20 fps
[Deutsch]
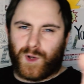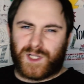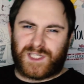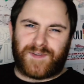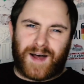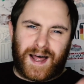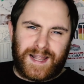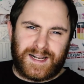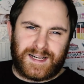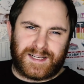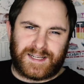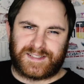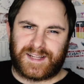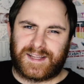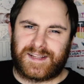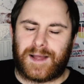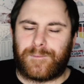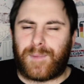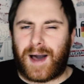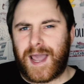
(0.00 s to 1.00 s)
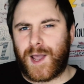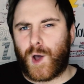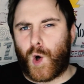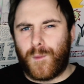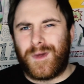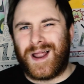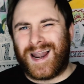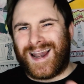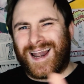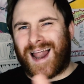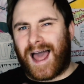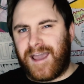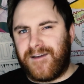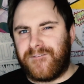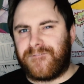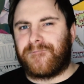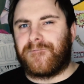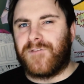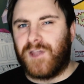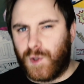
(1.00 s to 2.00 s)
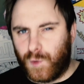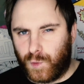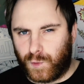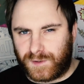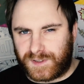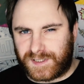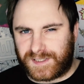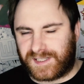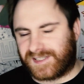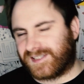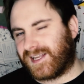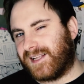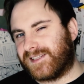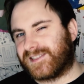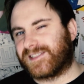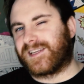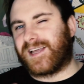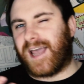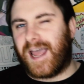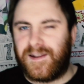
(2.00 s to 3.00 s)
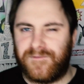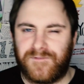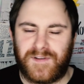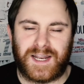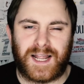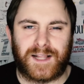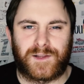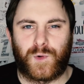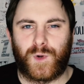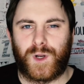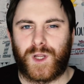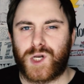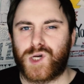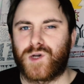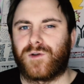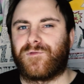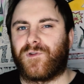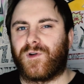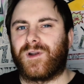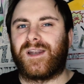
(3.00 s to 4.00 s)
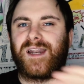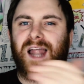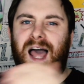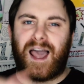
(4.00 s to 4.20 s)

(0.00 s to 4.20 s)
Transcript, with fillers: Und zwar handelt es sich dabei um Live-Views. Das Ganze kennen wir natürlich schon von